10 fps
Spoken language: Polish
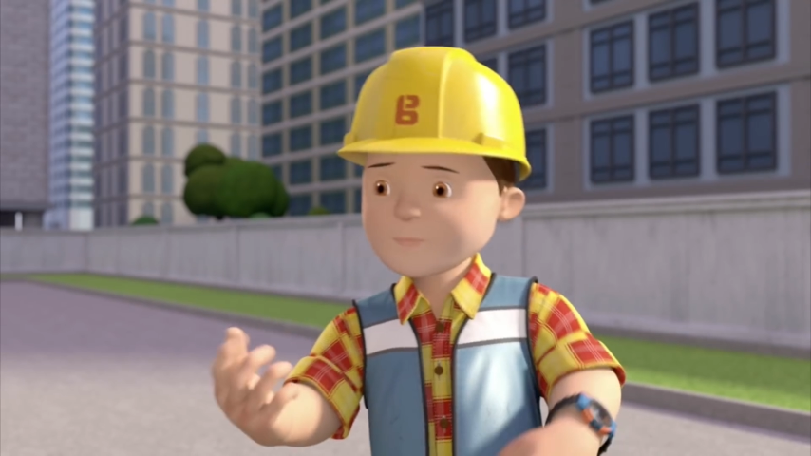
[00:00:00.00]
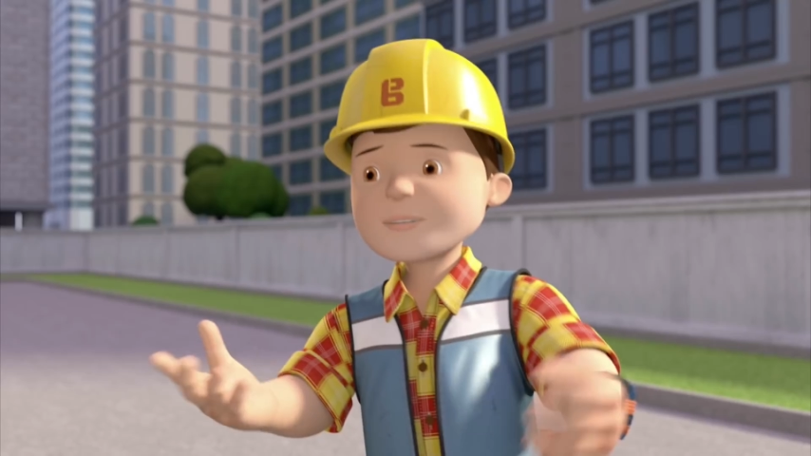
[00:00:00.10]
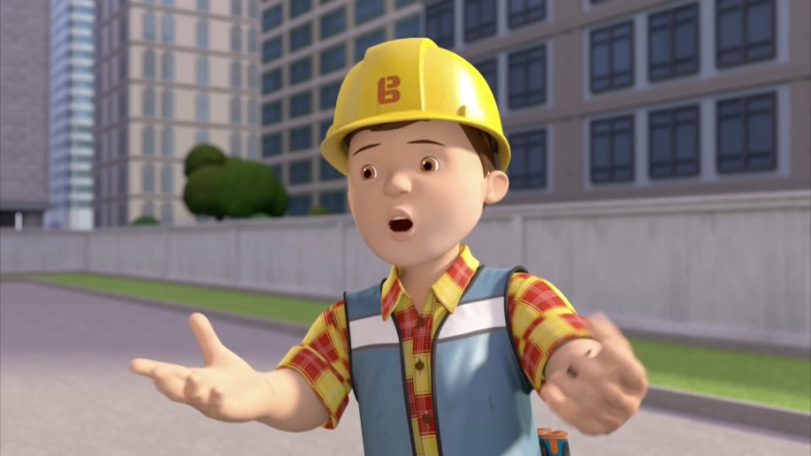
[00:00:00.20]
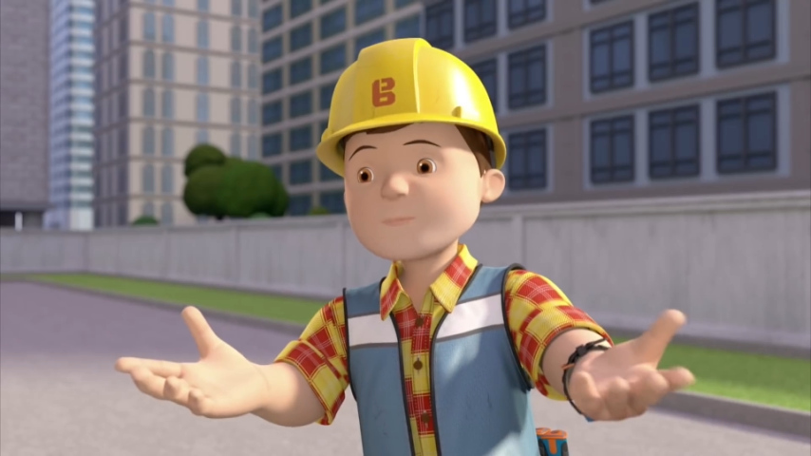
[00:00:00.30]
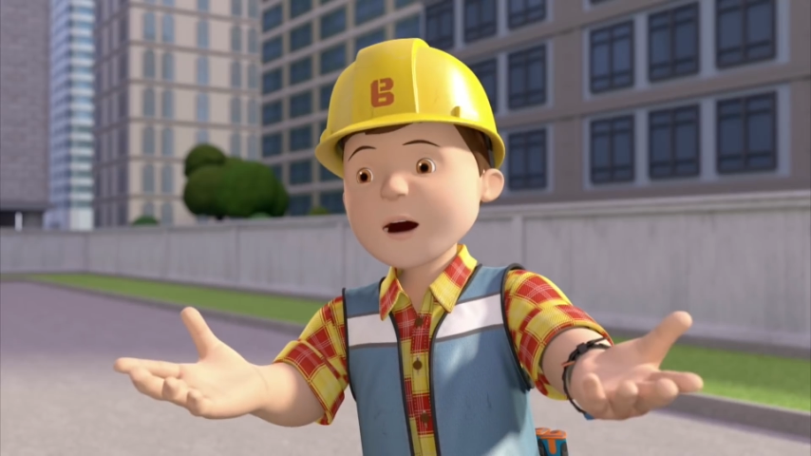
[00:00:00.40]

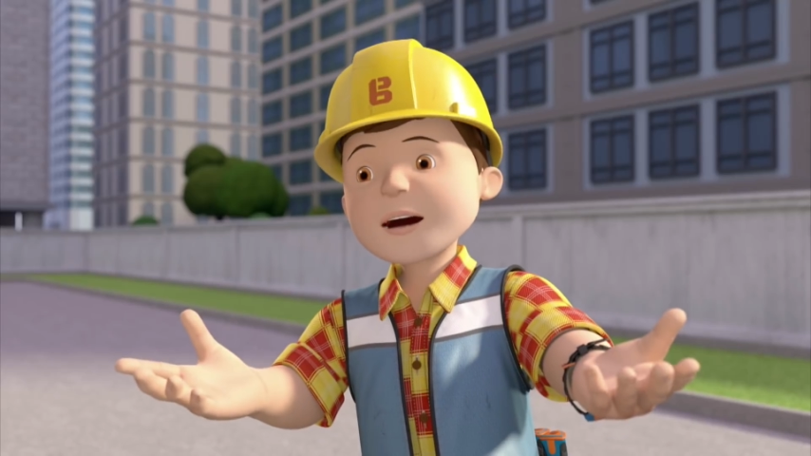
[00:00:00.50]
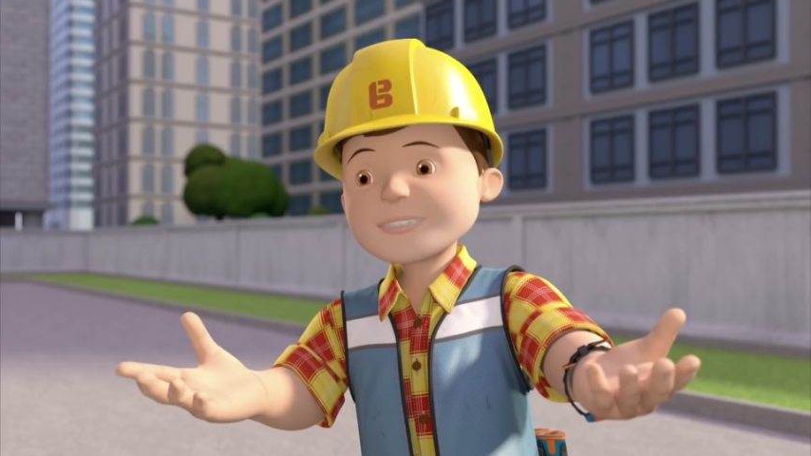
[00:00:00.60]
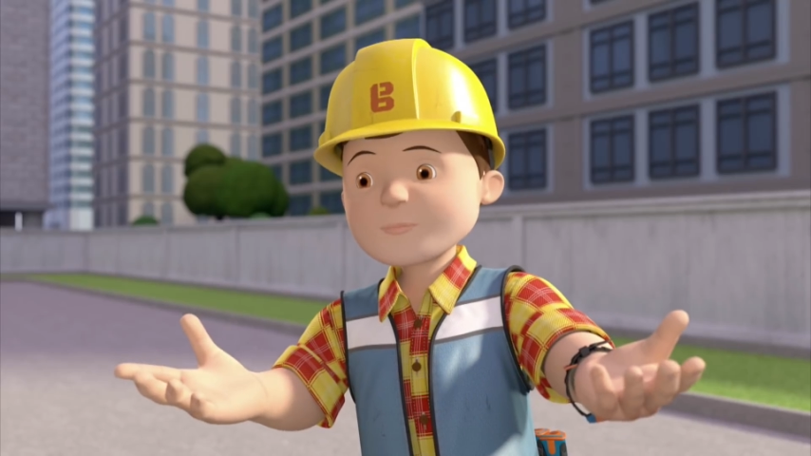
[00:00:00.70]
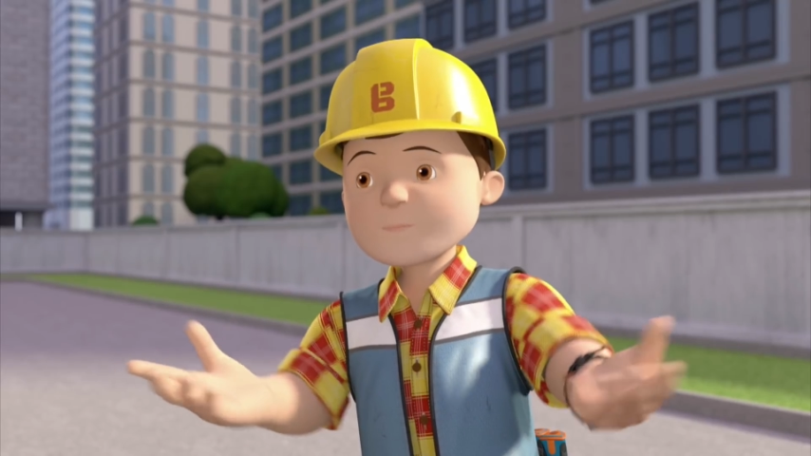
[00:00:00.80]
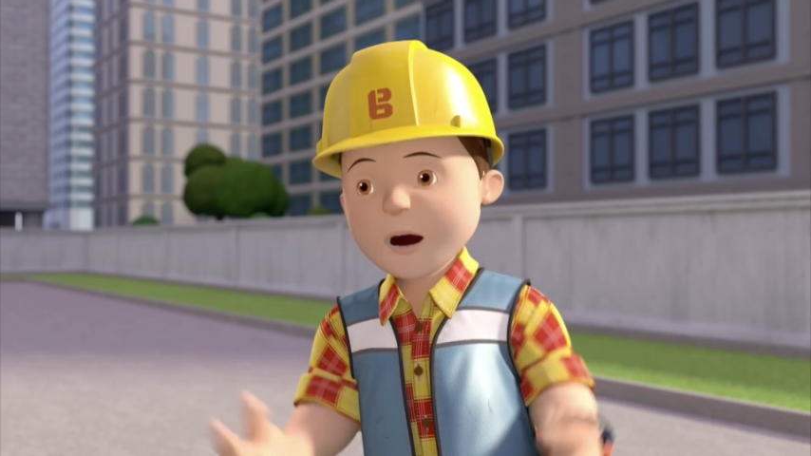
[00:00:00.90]
zanim
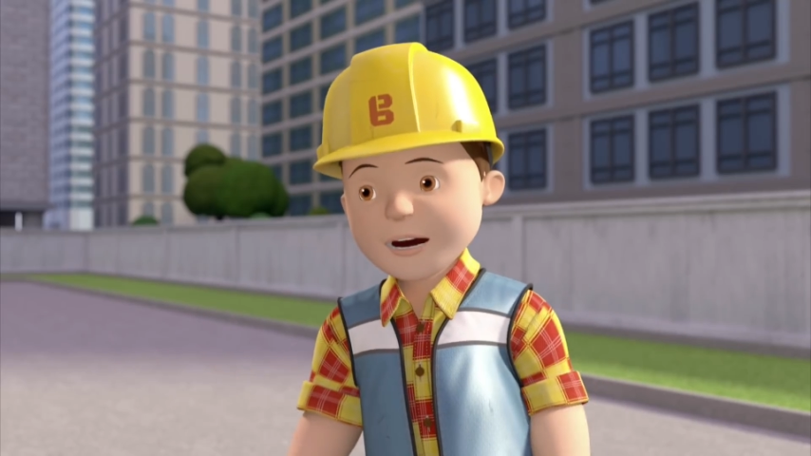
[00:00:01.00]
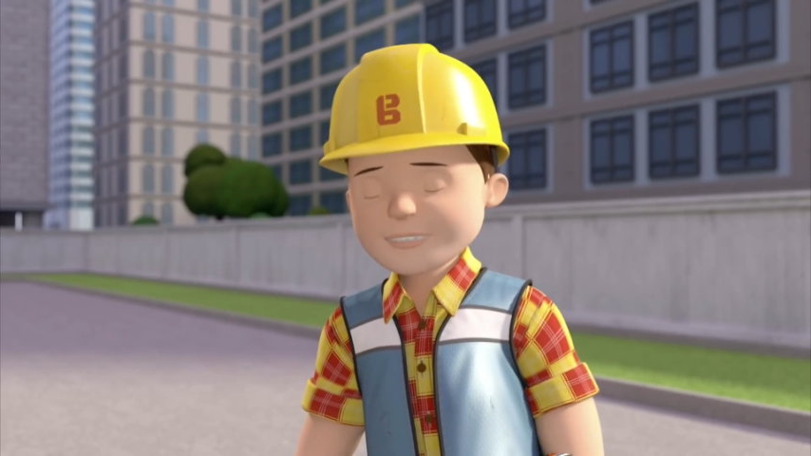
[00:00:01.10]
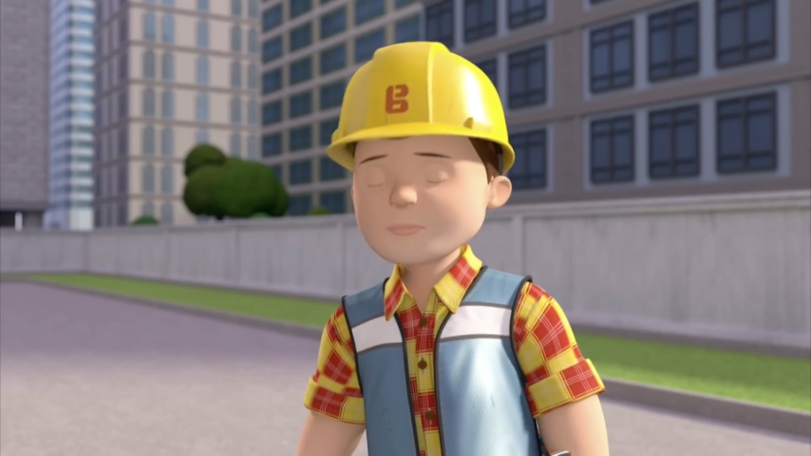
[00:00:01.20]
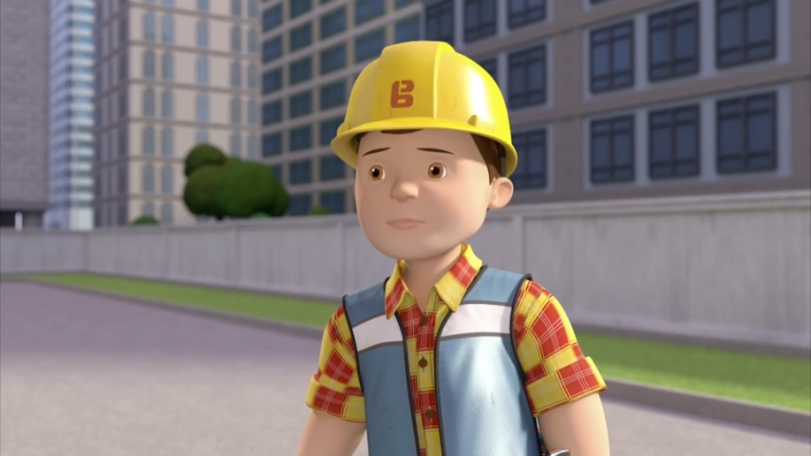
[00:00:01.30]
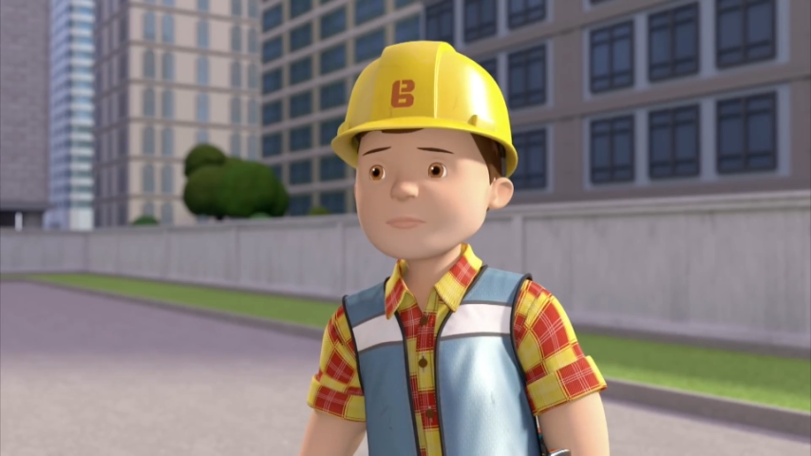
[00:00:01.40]
rozpoczniesz
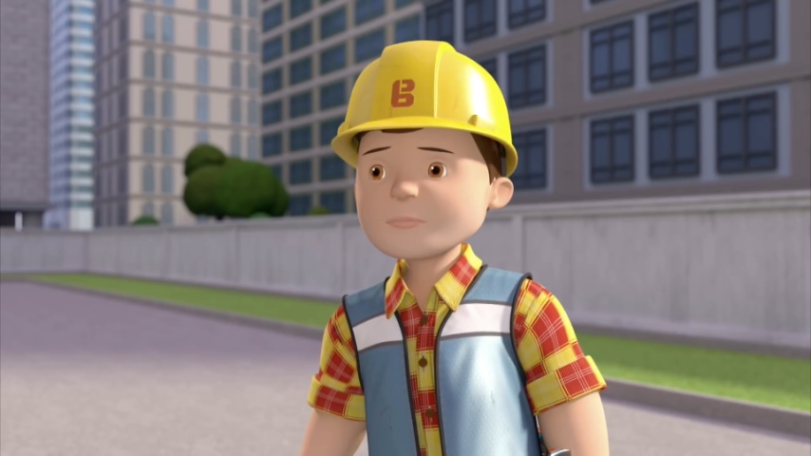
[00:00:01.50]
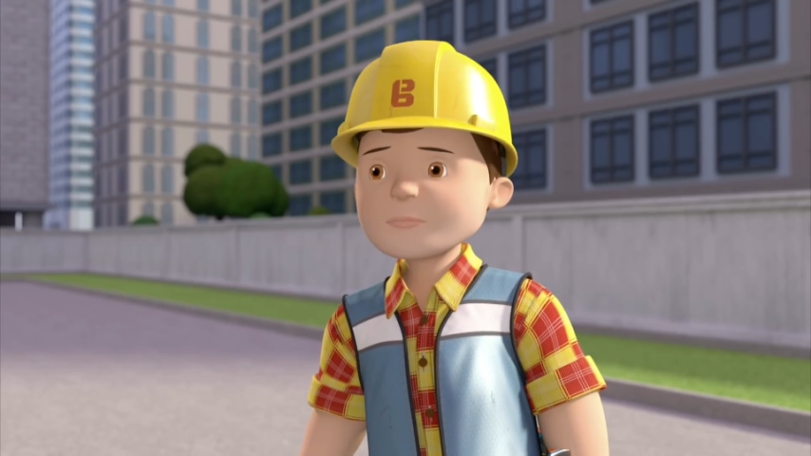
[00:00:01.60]
malowanie.